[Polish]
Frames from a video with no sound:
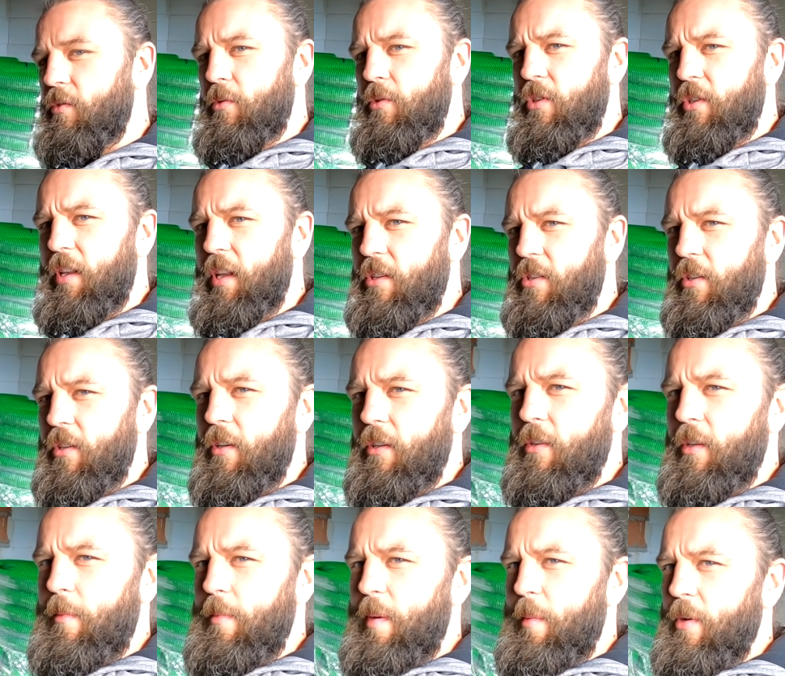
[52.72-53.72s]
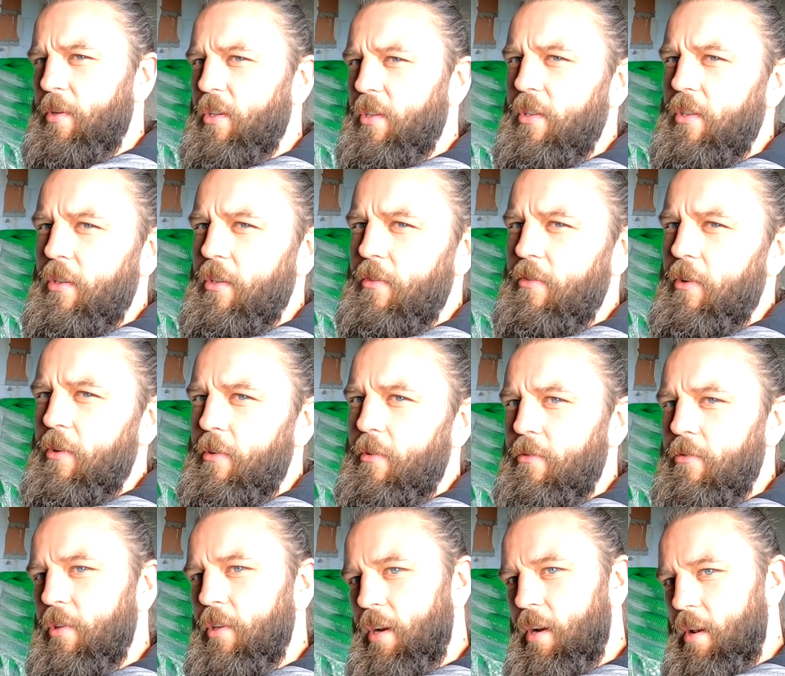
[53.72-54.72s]
służy, dlaczego tam nie ma żadnych
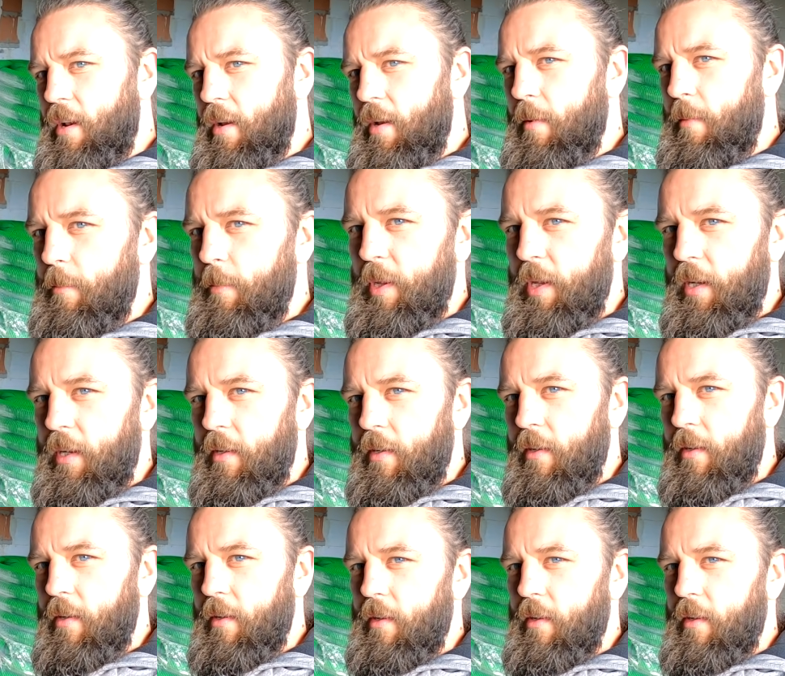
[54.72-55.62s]
otworów? Pyk.